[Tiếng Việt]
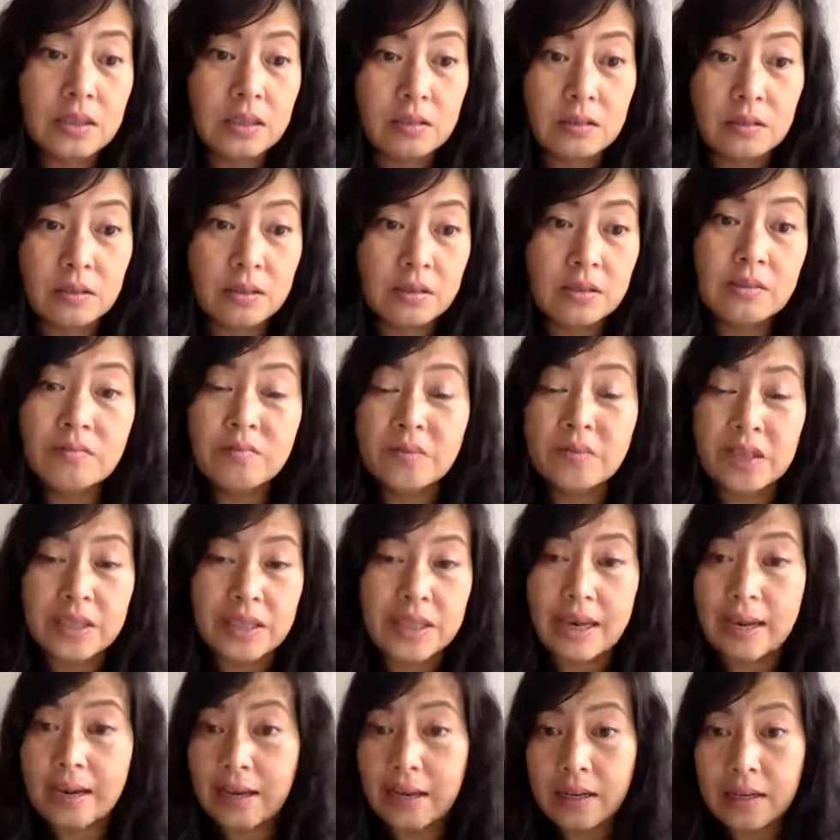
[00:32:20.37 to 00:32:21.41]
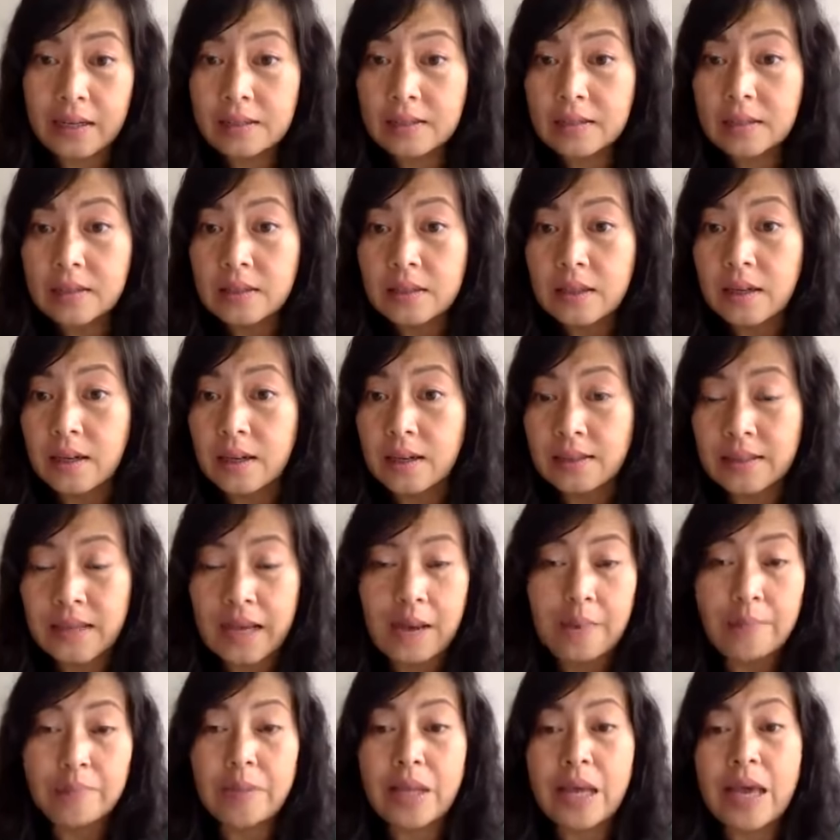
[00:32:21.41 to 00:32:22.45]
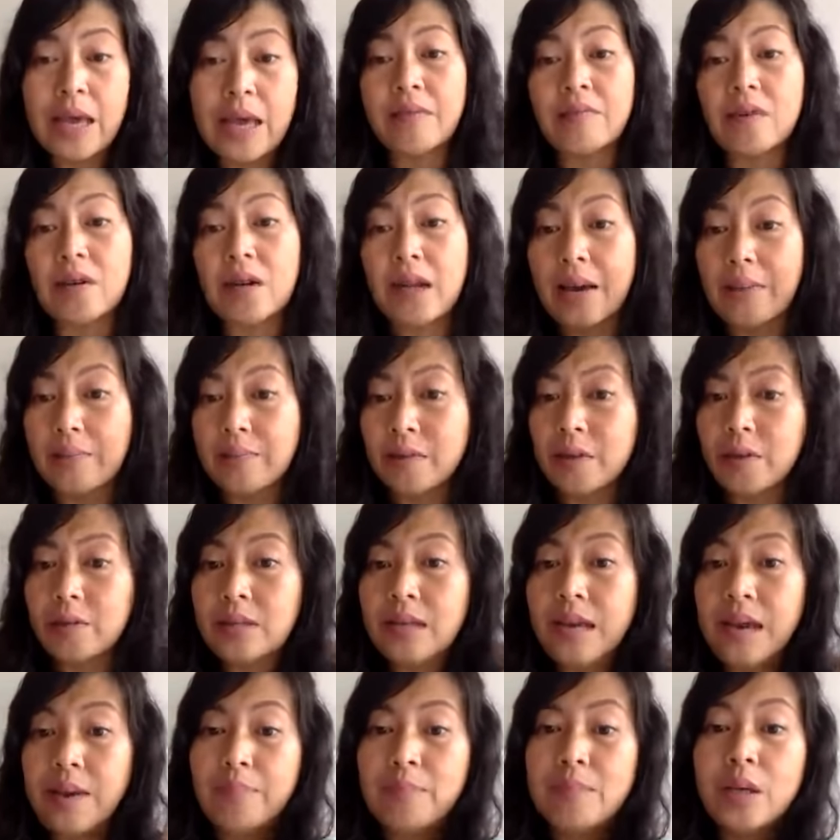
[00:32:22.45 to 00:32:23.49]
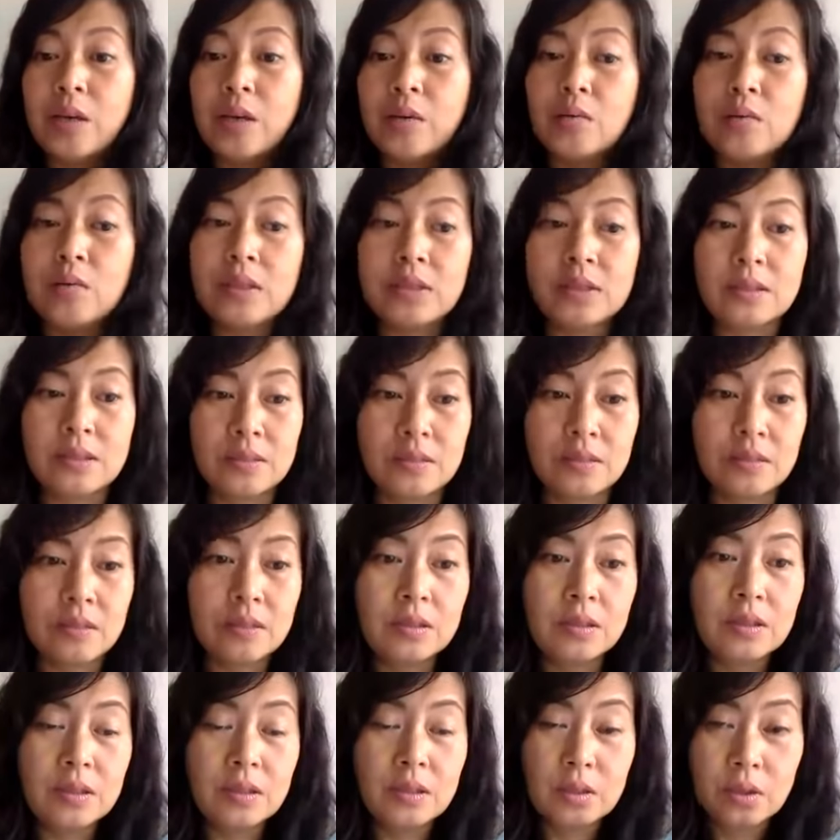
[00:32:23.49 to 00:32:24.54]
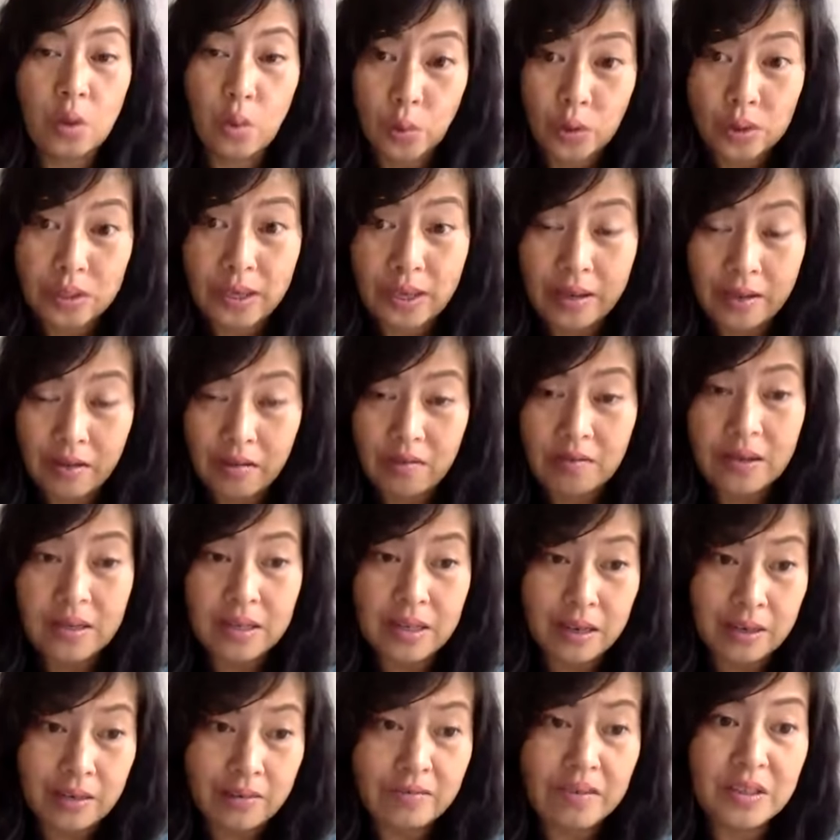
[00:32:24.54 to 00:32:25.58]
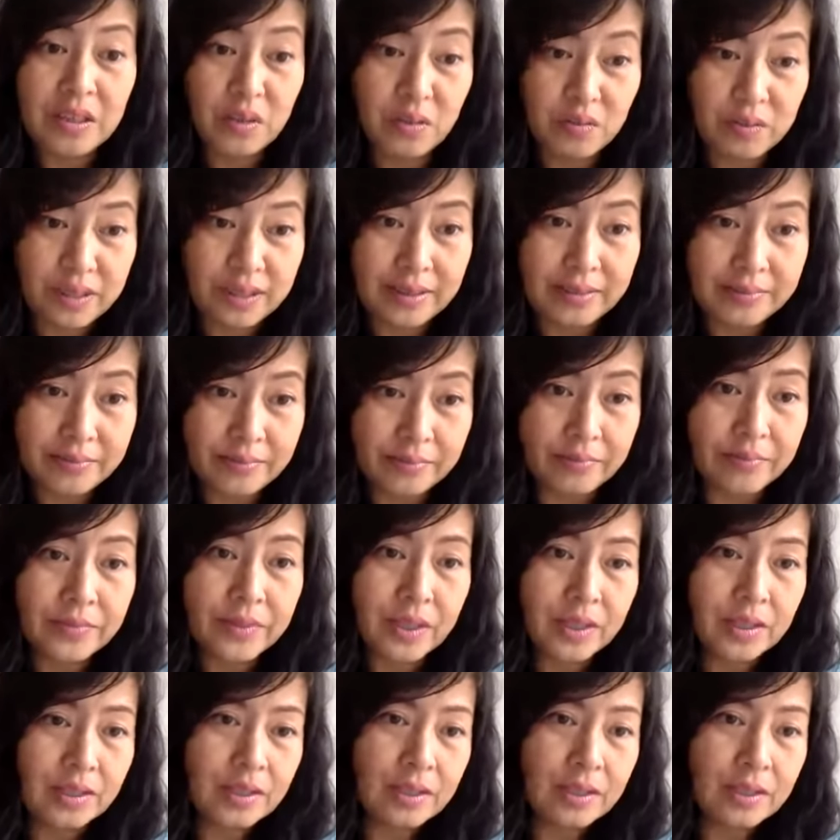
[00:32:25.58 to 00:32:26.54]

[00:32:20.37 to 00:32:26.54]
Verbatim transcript: thưởng vì đã à, tham gia vào làm cho giảm thiểu cái sự tồi tệ của vấn đề ví dụ vậy